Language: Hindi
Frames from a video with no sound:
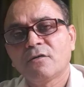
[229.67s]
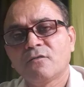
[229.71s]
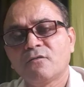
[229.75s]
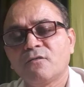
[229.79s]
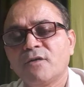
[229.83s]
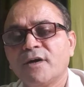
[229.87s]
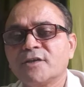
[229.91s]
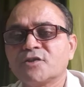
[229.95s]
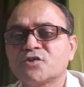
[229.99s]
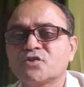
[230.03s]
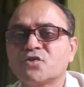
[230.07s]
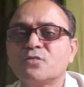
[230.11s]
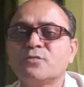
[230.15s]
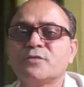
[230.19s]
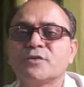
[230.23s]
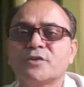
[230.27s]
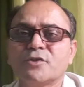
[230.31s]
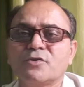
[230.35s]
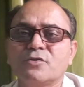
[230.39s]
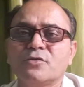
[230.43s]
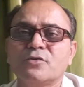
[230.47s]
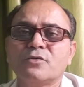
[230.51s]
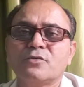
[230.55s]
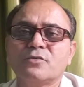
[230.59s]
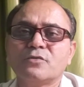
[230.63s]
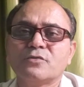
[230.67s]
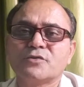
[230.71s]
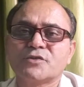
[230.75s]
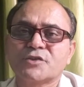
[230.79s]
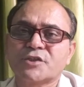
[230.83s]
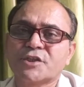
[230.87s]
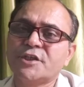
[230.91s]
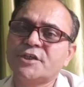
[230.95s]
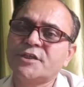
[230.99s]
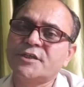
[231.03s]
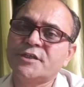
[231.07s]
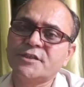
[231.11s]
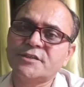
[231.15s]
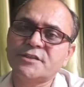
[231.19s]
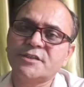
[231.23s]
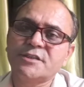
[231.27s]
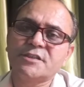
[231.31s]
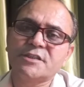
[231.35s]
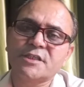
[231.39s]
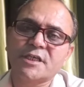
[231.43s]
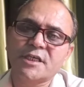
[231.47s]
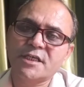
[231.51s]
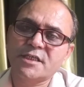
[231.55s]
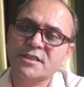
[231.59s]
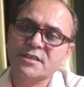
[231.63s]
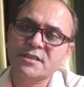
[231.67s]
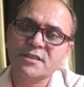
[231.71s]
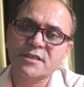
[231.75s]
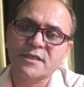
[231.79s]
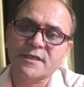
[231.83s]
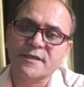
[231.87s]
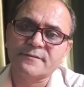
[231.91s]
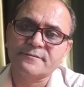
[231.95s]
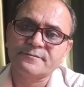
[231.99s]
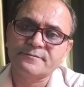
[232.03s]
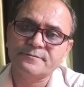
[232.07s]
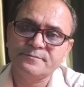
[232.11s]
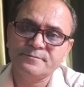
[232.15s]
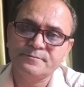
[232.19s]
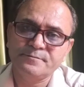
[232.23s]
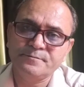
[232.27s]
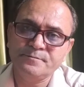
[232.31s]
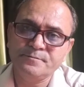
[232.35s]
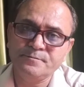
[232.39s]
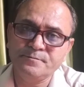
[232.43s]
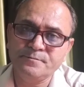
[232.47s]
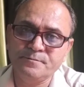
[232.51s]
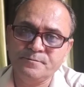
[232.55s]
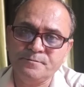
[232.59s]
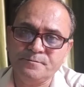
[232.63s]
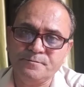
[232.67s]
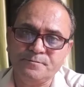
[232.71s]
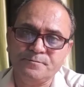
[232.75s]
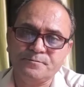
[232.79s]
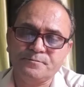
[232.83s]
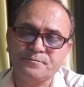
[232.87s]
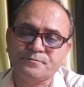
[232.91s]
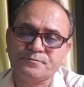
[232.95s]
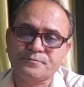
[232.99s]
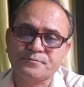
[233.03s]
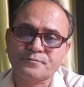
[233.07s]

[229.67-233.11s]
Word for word: वास्तव में तो स्किन डिजीज एक ही है